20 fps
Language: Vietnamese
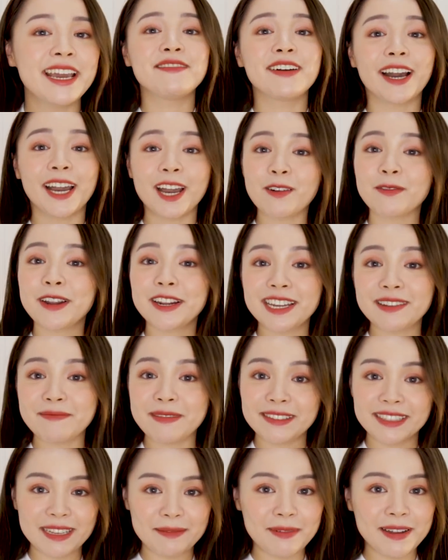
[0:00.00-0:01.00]
Và ngày hôm nay thì
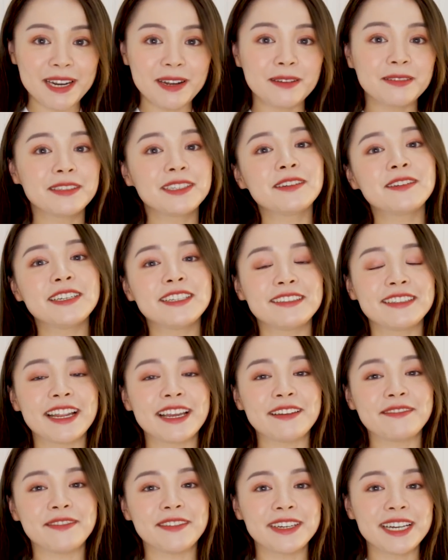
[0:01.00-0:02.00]
mình sẽ bắt đầu series
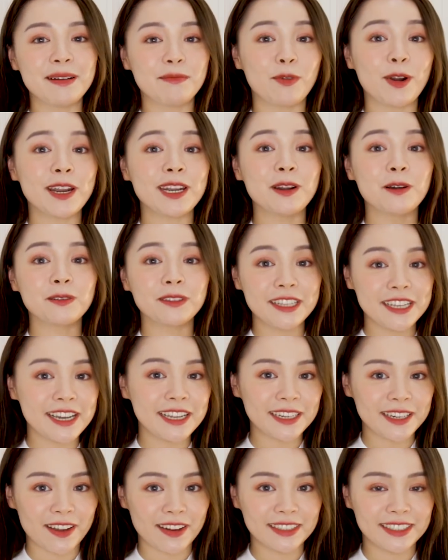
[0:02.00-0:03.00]
này với cả brand đầu
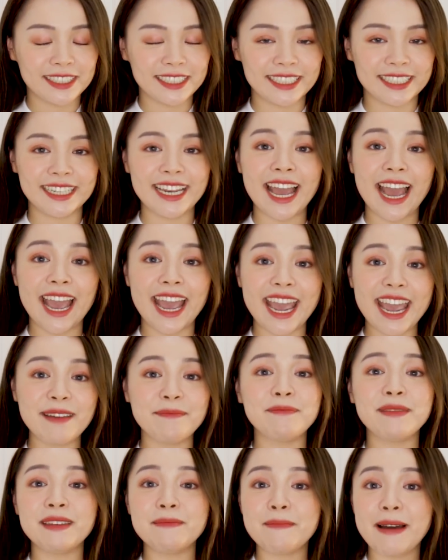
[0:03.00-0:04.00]
tiên, đó chính là
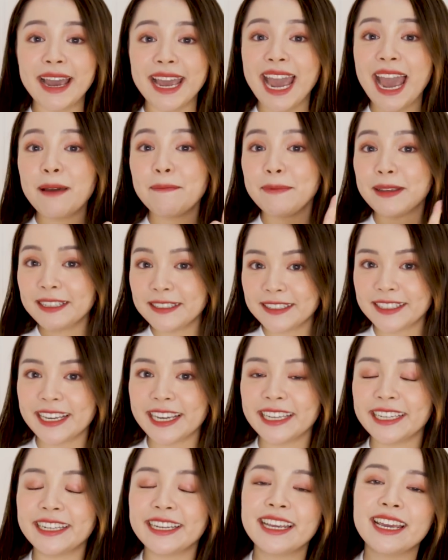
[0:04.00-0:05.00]
Emmie by Happy
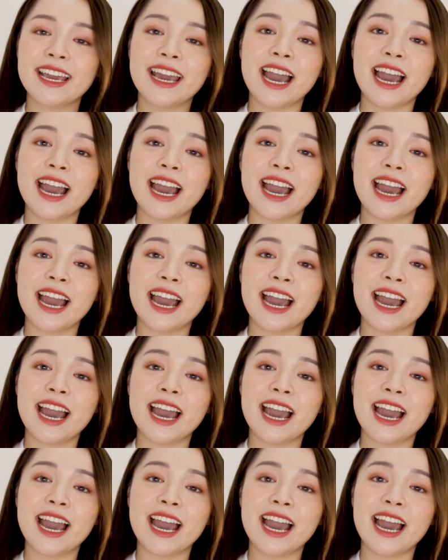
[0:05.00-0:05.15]
Skin.